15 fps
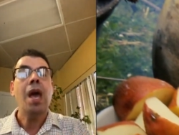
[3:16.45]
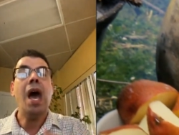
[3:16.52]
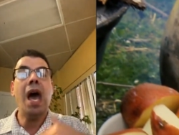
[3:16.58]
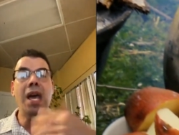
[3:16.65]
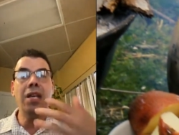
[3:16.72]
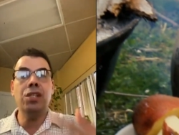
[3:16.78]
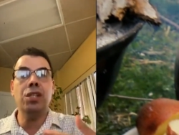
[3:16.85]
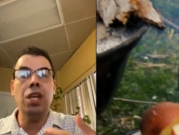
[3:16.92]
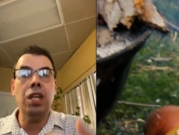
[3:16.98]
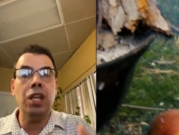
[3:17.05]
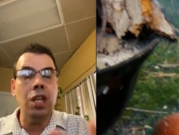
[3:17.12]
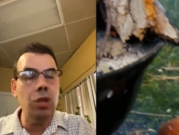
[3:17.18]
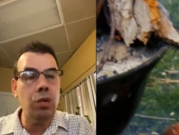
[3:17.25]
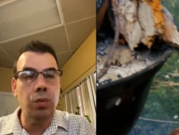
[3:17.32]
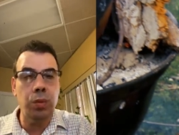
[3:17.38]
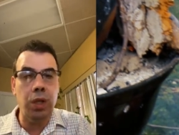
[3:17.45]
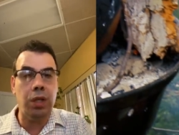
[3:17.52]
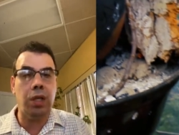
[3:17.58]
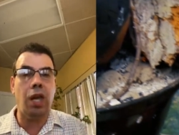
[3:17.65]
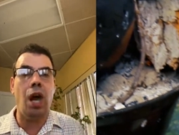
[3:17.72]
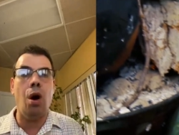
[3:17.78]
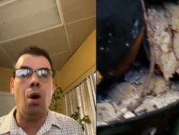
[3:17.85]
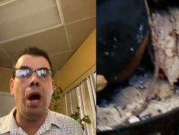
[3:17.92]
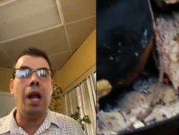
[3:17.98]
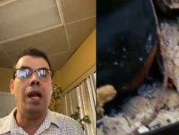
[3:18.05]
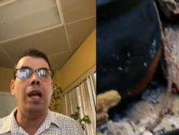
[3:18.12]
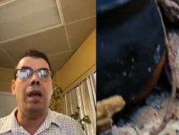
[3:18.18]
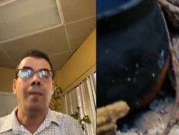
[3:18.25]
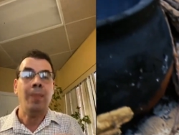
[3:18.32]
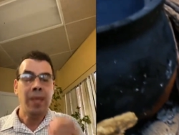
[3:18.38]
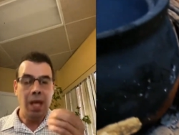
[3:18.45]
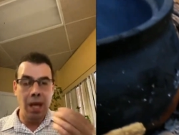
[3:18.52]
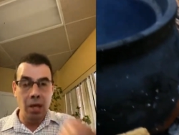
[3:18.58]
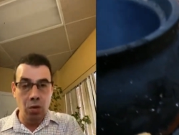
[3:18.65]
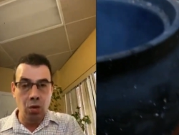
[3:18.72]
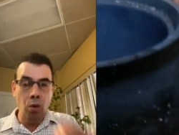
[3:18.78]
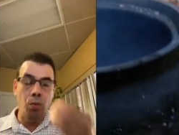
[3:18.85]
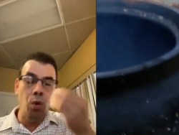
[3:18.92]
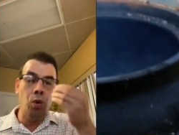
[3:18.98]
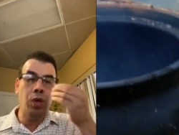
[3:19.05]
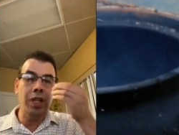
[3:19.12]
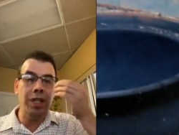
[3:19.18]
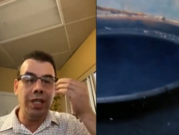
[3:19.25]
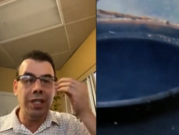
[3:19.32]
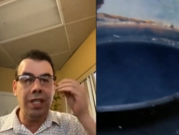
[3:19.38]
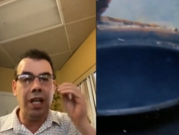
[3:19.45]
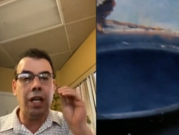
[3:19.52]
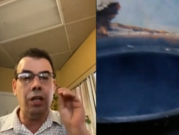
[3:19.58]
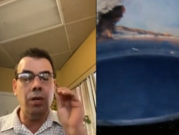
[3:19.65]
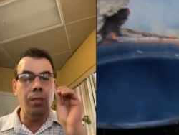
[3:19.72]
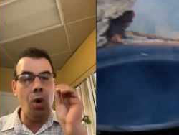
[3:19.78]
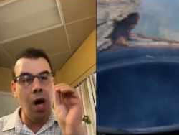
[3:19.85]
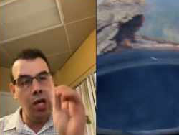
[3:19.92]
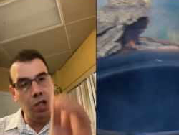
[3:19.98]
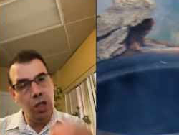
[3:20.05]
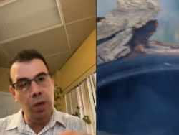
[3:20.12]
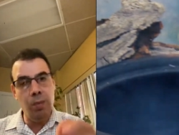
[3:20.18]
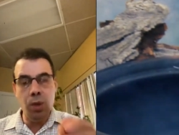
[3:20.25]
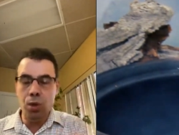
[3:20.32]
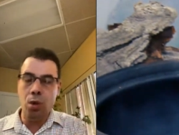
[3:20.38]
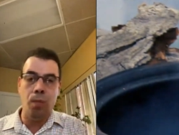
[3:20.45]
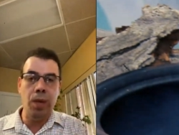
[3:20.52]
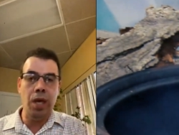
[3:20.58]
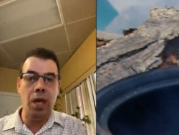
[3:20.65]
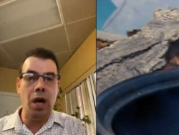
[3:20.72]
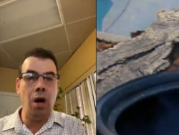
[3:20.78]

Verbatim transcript: أي زيت انتو بترتاحوا عليه انتو ممكن تستخدموا أي شيء بدكم إياه